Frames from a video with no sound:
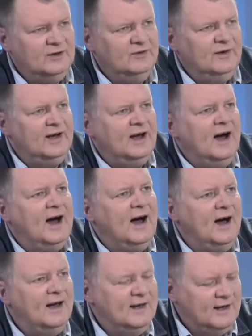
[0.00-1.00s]
Nowaka,
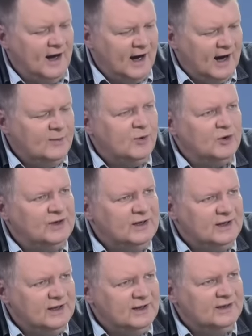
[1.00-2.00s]
albo
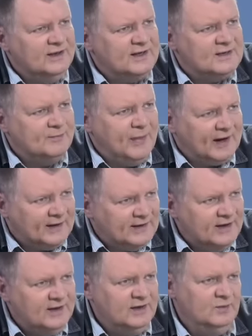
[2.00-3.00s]
ich interes
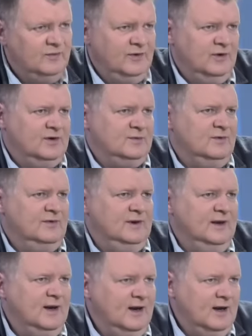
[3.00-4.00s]
partyjny, mówię o
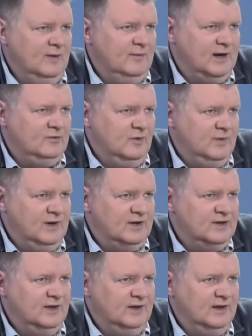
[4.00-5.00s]
rozmowie
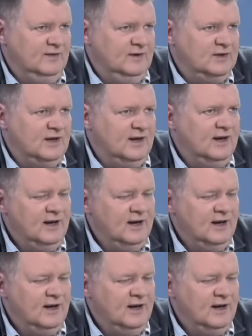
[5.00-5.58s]
Bartłomieja Sienkiewicza,